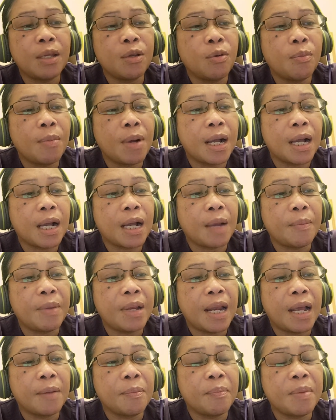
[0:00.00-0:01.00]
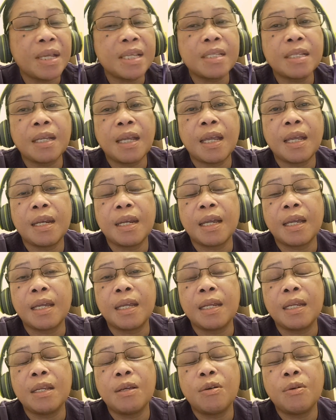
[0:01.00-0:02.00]
yung mga kabilang pisngi ng
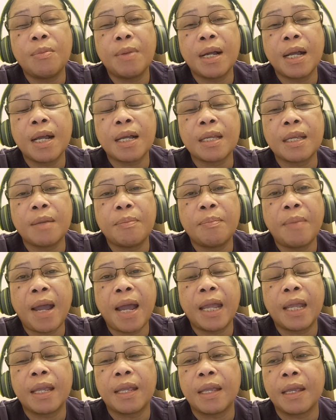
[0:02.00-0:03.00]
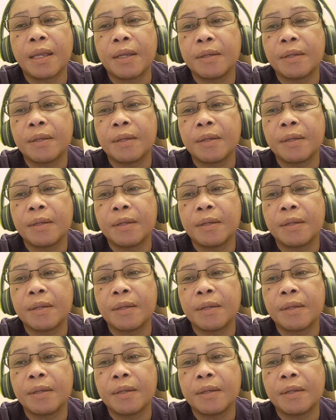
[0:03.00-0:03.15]
inyong mga kipay.